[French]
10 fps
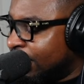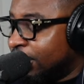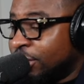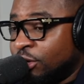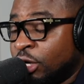
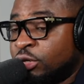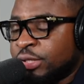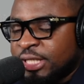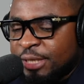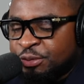Et l'autre
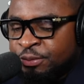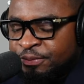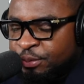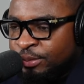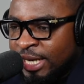dossier pour,
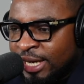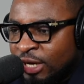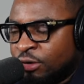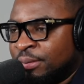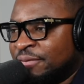moi,
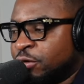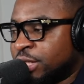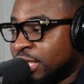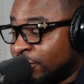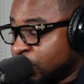alors, ma font
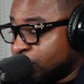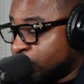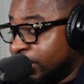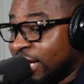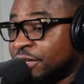intervention
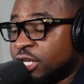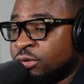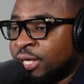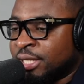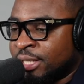sur lui avant
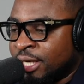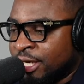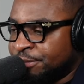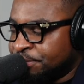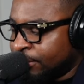que nous rentrions
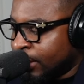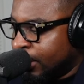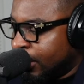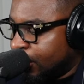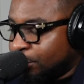dans
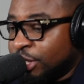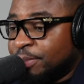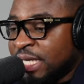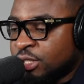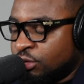le
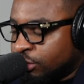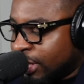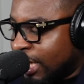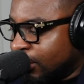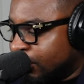des presse
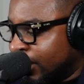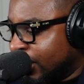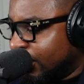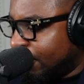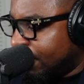Dr.
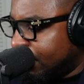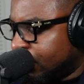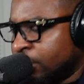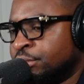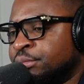Garigonien, hein,
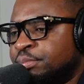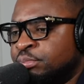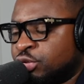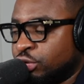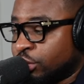que
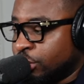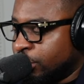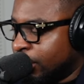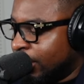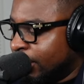je sûr
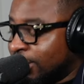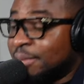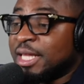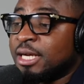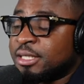que
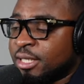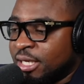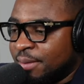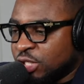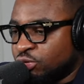
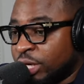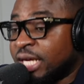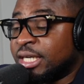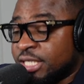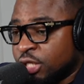parce que nous
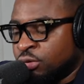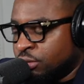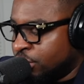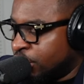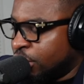avons critique
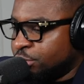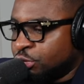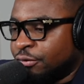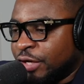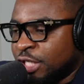nous
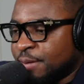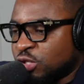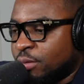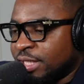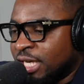pour nous faire un
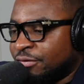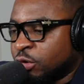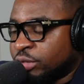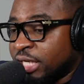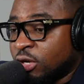espace commentaire là
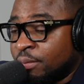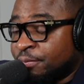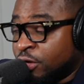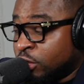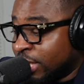faut nous
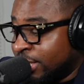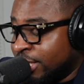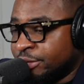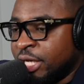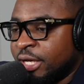attendre
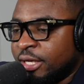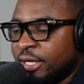et,